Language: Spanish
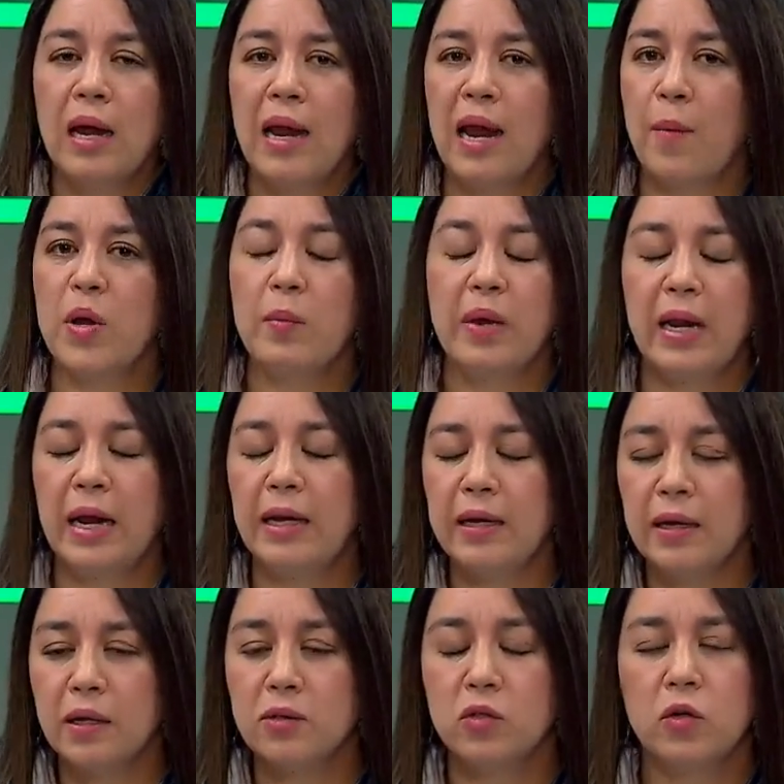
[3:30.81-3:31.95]
la primera
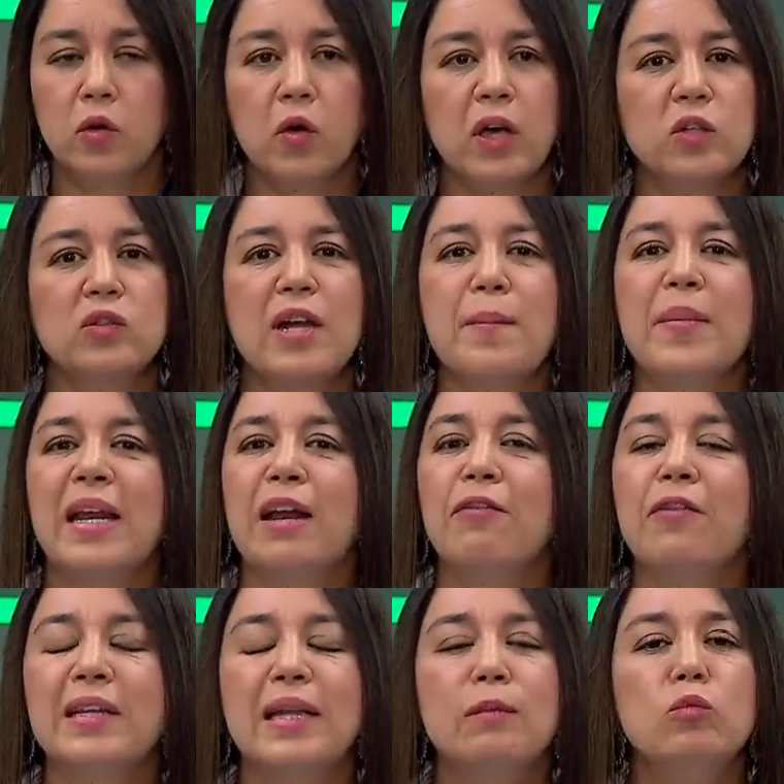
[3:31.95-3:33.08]
línea. Yo creo que eso también
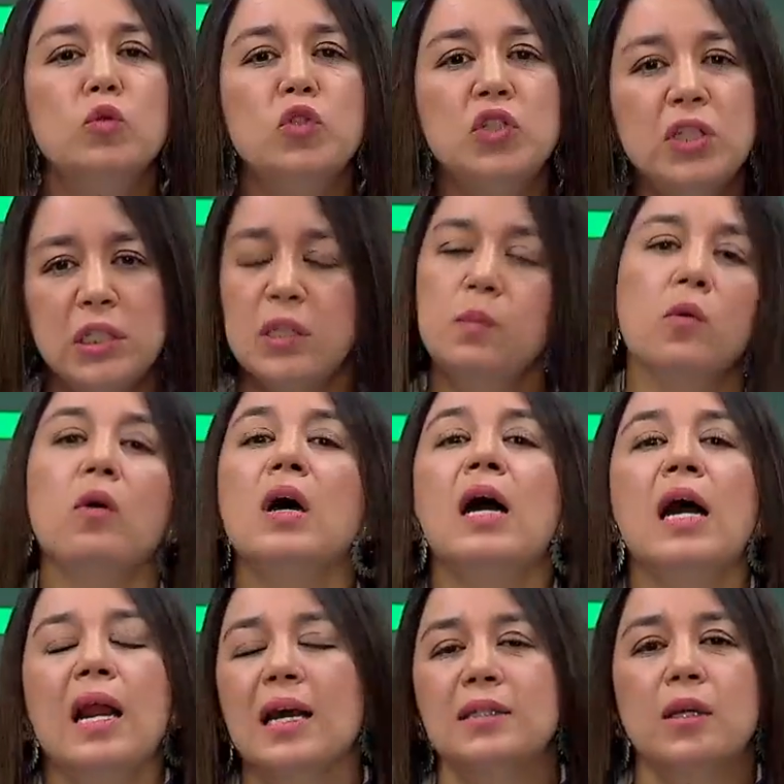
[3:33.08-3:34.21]
afecta muchísimo
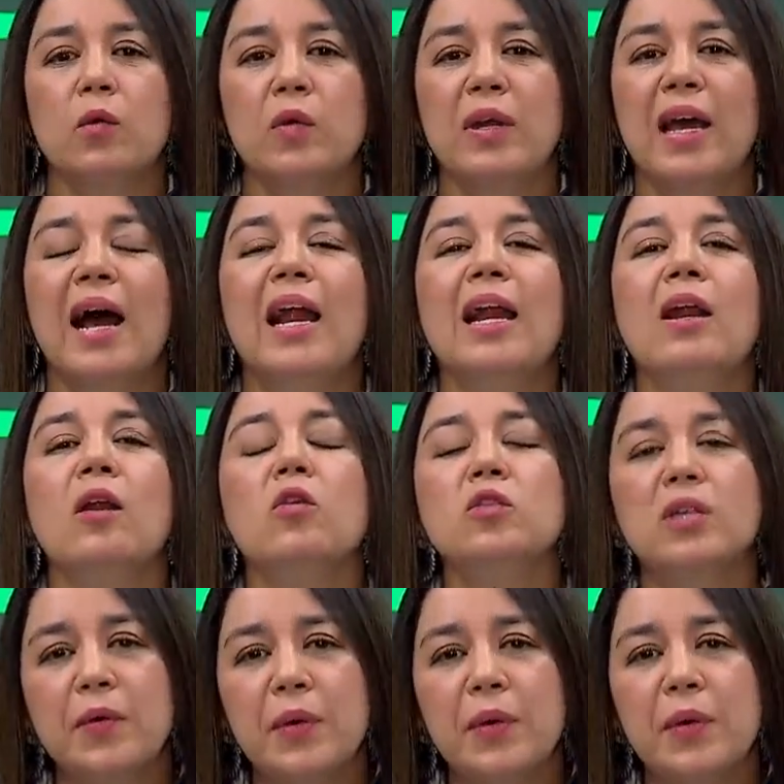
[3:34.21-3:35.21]
la seguridad. Los